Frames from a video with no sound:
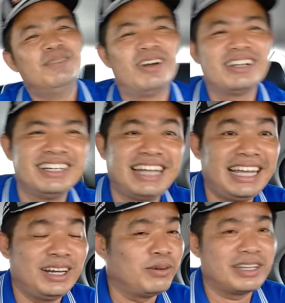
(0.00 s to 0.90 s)
mọi người
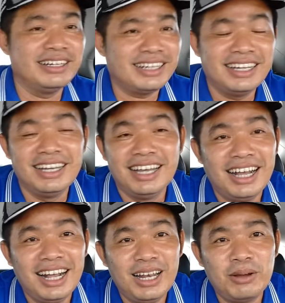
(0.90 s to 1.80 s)
thấy lúc trước
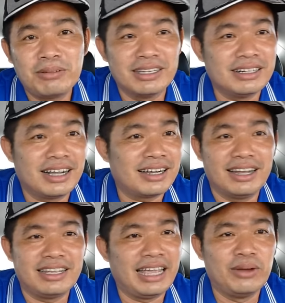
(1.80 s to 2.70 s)
lúc trước
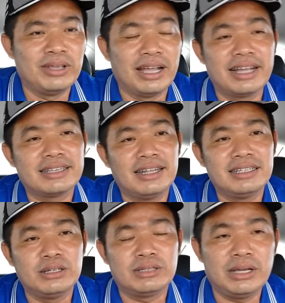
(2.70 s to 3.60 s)
rất là nhiều những
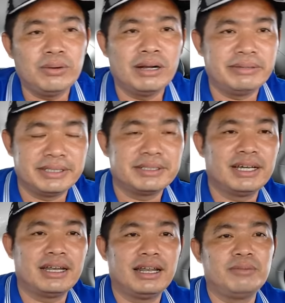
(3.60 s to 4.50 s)
cái tên tiếu tiếu không
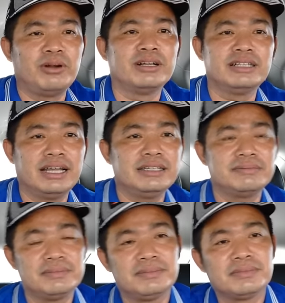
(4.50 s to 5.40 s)
là mọi người thấy